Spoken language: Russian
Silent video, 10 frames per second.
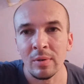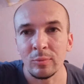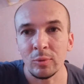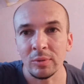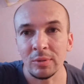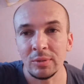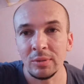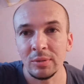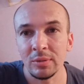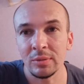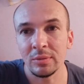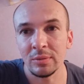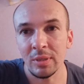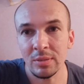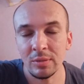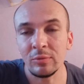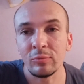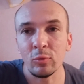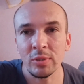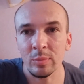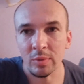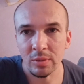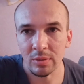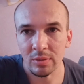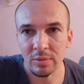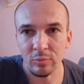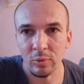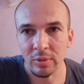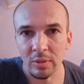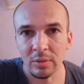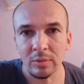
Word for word: Вот, и я сделал 80 сегодня.